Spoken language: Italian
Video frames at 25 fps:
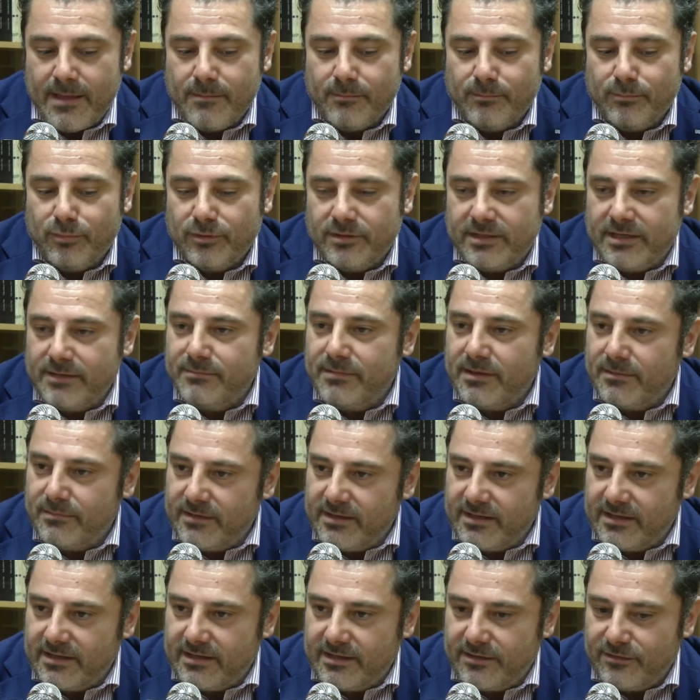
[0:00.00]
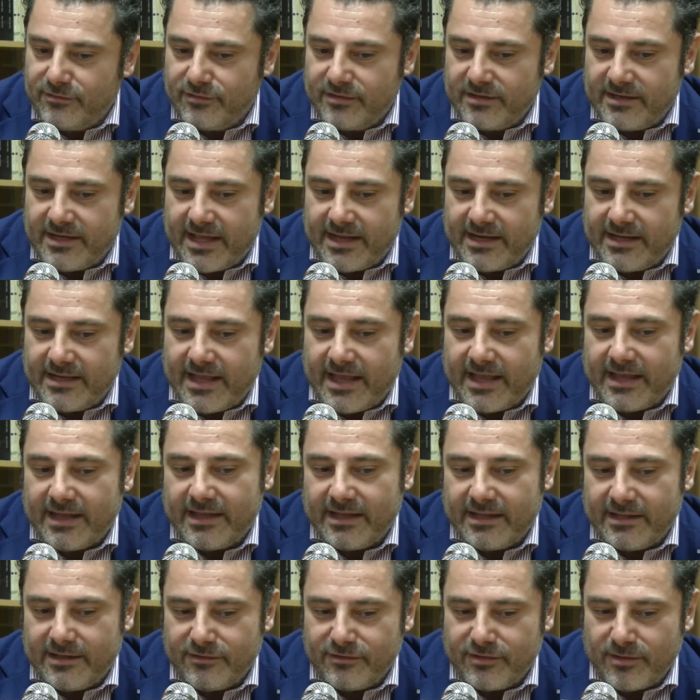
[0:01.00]
potrebbe aprire scenari
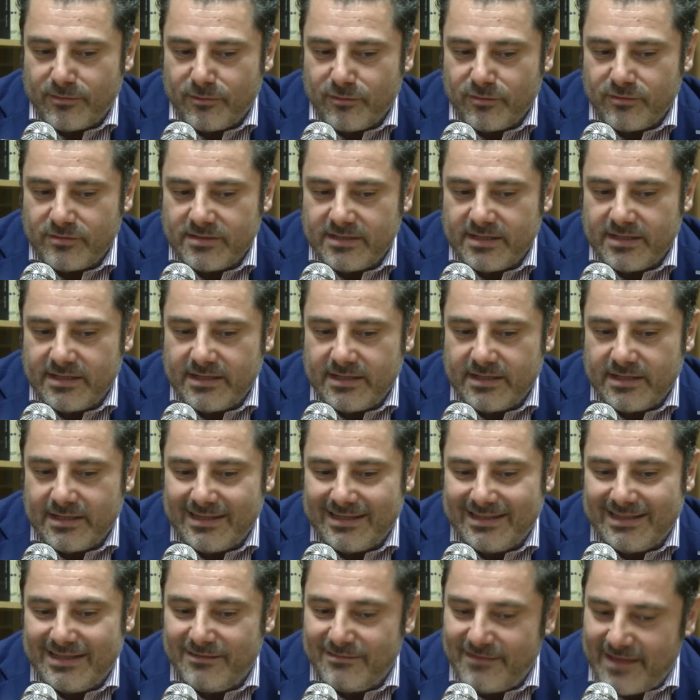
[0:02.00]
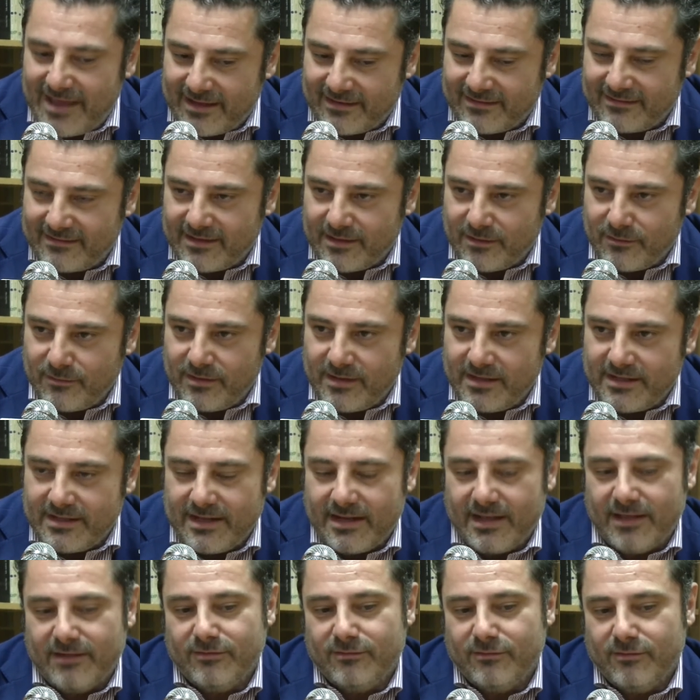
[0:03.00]
anche diciamo così, diversi da quelli di
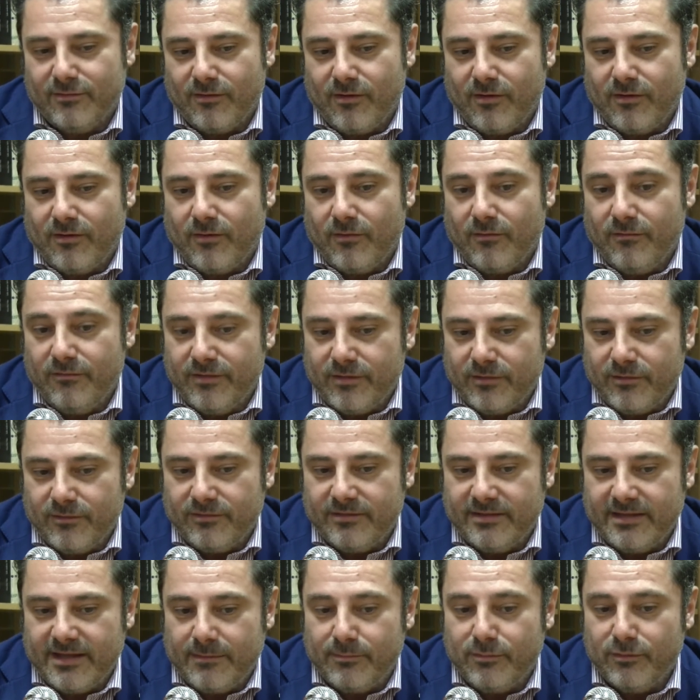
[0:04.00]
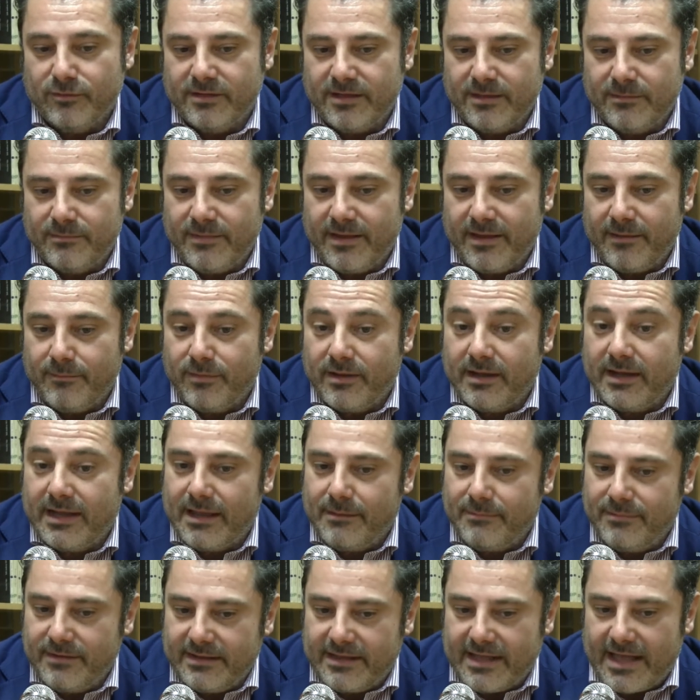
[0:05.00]
adesso, ovvero sia potrebbe
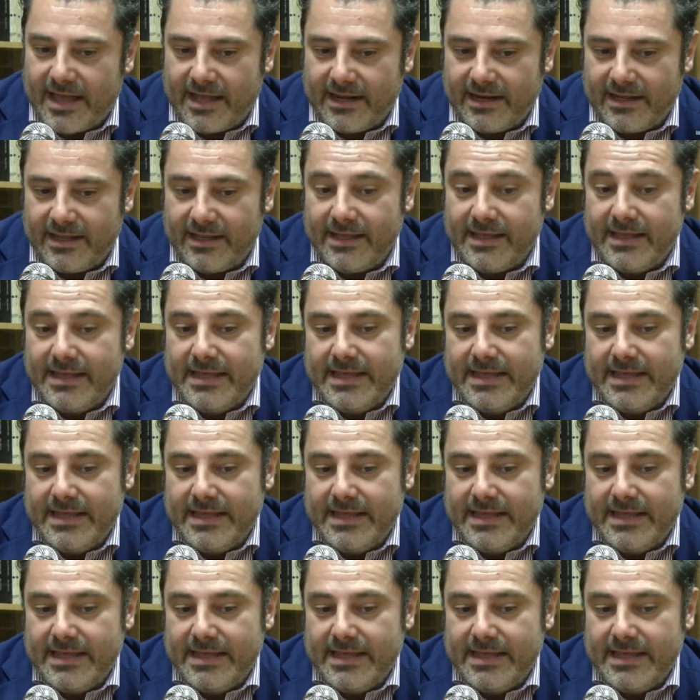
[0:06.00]
capitare